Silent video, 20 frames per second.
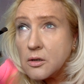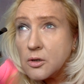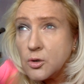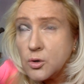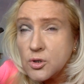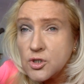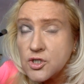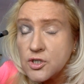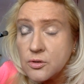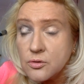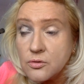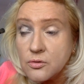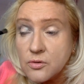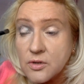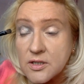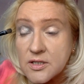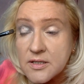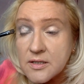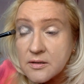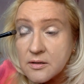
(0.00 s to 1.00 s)
Коршуны у
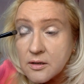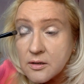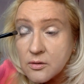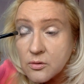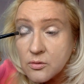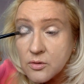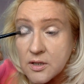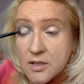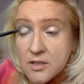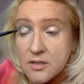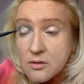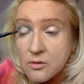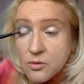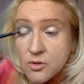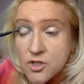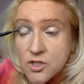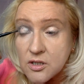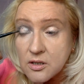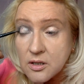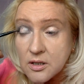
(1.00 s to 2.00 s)
нас летают. У нас
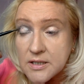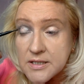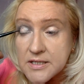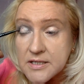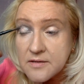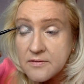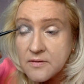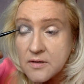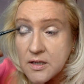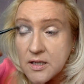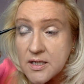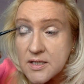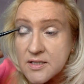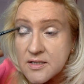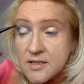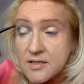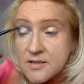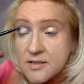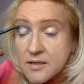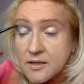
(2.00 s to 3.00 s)
очень красивый лес
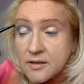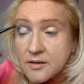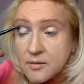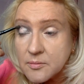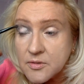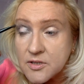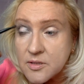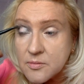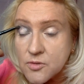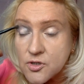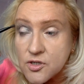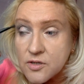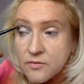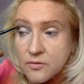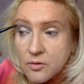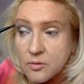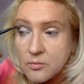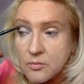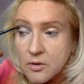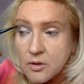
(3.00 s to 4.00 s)
здесь рядом, где мы
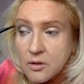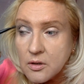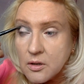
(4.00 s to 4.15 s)
живем.